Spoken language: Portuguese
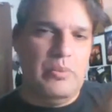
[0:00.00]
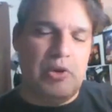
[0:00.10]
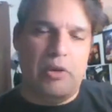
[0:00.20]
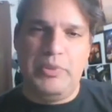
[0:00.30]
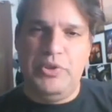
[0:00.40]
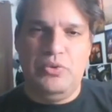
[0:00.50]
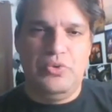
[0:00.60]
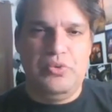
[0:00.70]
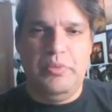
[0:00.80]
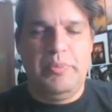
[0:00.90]
o próprio
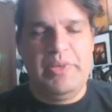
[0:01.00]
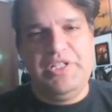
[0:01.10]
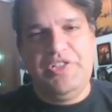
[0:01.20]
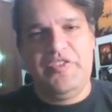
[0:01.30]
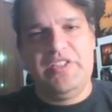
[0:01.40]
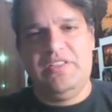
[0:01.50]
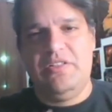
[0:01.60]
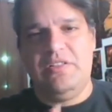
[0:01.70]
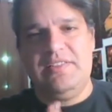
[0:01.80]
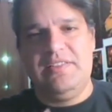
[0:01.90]
YouTube, para a gente
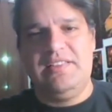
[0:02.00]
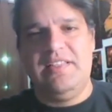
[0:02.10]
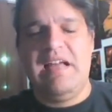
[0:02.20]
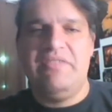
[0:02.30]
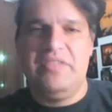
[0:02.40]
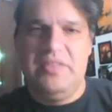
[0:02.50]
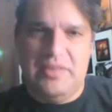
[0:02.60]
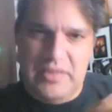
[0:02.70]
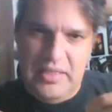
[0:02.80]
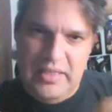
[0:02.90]
fazer nossas
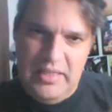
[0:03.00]
lives